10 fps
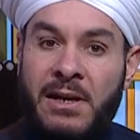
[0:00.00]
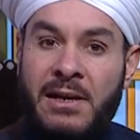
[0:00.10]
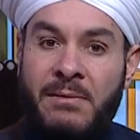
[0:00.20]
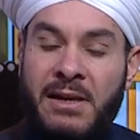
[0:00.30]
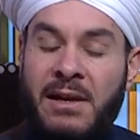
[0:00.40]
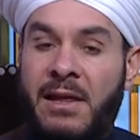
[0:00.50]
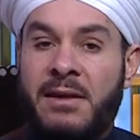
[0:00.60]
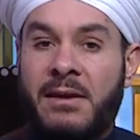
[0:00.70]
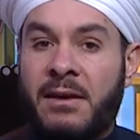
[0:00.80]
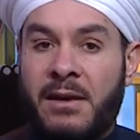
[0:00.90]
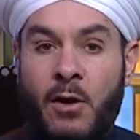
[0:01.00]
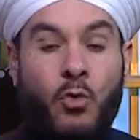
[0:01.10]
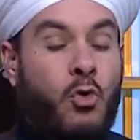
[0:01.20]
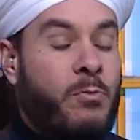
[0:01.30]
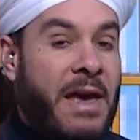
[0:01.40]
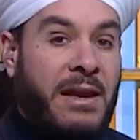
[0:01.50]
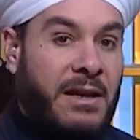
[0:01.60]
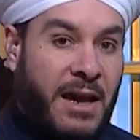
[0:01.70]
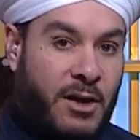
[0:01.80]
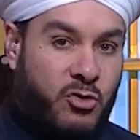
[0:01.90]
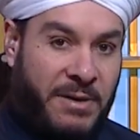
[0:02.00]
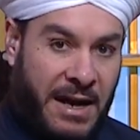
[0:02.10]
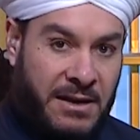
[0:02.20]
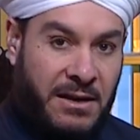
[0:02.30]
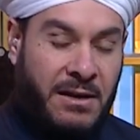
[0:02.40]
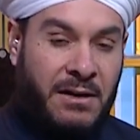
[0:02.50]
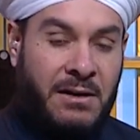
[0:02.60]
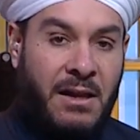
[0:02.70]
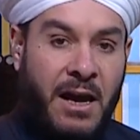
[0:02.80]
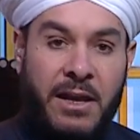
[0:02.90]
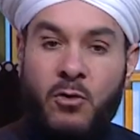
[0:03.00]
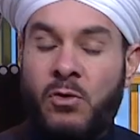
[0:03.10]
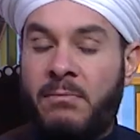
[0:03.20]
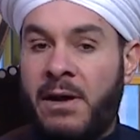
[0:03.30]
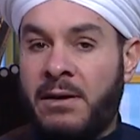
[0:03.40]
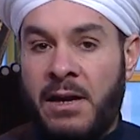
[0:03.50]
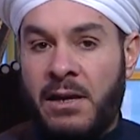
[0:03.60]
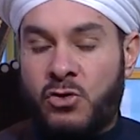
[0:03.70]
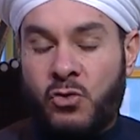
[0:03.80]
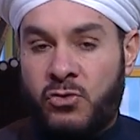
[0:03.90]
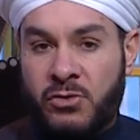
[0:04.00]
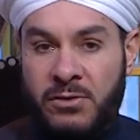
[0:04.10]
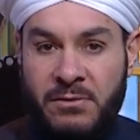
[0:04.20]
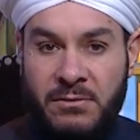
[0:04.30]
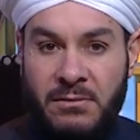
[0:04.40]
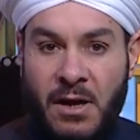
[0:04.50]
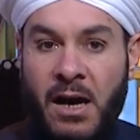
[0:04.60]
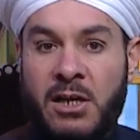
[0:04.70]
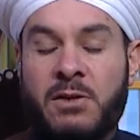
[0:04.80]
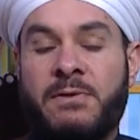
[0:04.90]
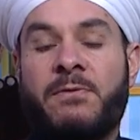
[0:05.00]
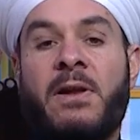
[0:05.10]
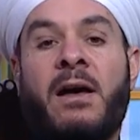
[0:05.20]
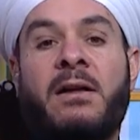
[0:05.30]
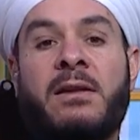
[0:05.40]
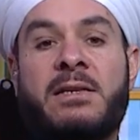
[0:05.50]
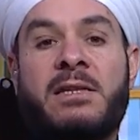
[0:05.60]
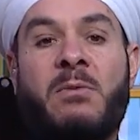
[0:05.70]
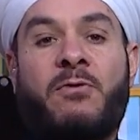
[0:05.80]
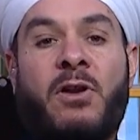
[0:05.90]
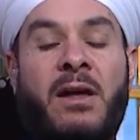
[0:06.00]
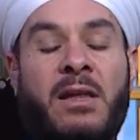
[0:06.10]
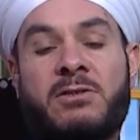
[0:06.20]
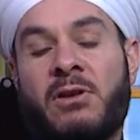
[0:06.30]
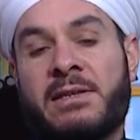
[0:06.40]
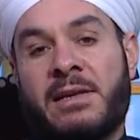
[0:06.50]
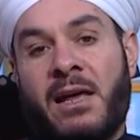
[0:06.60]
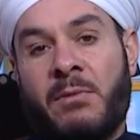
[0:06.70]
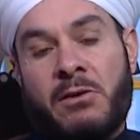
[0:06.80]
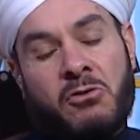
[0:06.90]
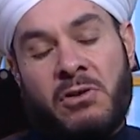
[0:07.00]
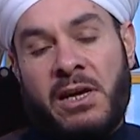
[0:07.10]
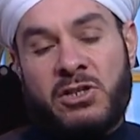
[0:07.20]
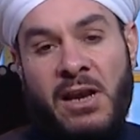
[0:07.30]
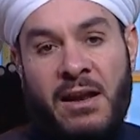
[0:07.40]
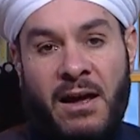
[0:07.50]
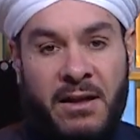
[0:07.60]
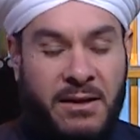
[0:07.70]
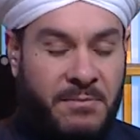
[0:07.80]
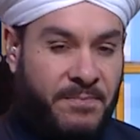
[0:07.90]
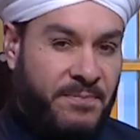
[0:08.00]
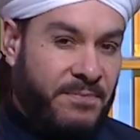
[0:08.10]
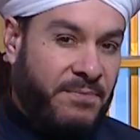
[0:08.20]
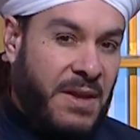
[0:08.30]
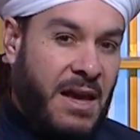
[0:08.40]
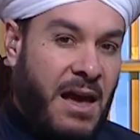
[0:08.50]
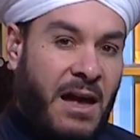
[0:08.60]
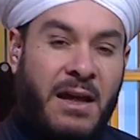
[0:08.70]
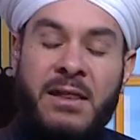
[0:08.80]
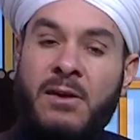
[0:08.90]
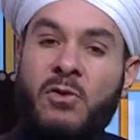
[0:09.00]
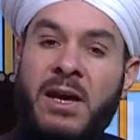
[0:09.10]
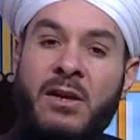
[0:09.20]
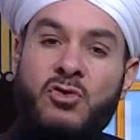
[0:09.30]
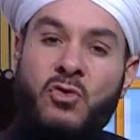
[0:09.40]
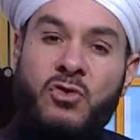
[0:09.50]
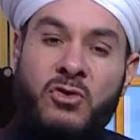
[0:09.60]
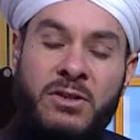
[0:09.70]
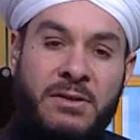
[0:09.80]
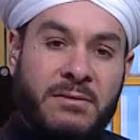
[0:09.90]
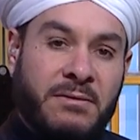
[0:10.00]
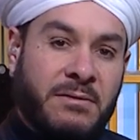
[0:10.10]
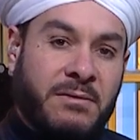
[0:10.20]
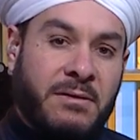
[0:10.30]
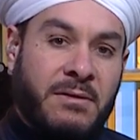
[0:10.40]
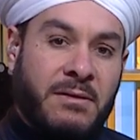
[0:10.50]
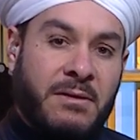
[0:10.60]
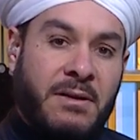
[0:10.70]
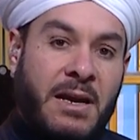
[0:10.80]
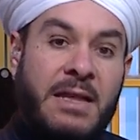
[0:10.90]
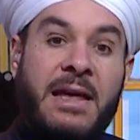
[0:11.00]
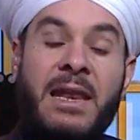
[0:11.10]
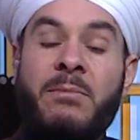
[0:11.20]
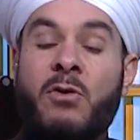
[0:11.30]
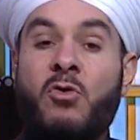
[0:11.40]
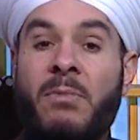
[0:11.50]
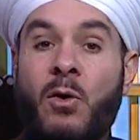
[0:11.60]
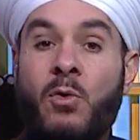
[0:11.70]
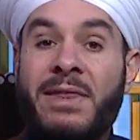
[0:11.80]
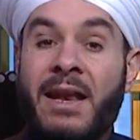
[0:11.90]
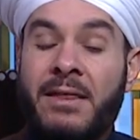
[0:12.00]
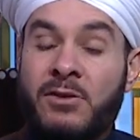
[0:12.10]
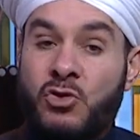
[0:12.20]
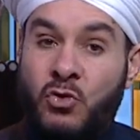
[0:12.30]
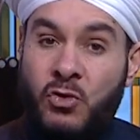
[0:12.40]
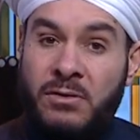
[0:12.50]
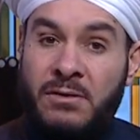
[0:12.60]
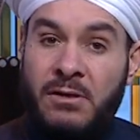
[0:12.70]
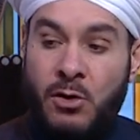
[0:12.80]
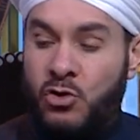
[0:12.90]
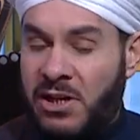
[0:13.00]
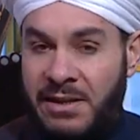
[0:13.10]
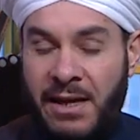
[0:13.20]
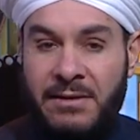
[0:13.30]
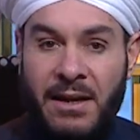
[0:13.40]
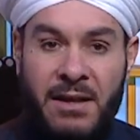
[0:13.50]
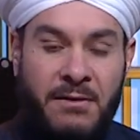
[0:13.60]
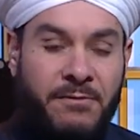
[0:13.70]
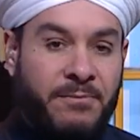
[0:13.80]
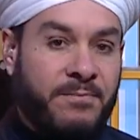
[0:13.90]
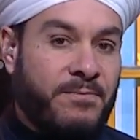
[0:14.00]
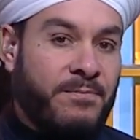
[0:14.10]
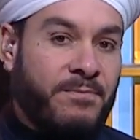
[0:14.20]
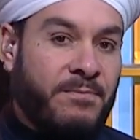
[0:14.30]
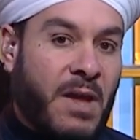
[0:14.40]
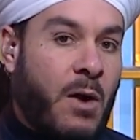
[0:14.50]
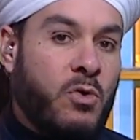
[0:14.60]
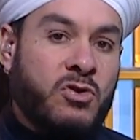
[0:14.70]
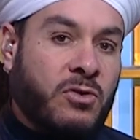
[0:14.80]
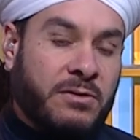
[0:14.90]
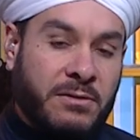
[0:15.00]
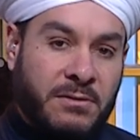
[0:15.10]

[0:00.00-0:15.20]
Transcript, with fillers: للذي يقول بأني رأيت بعيني أن يقول من أين شهودك أنا شفت فلان يزني بفلان أسأل الله السلامة يقول له إلا القاضي القاضي يقول أين شهودك إذا لم يكن معه ثلاثة شهود يجلد حد القذف أو اسكت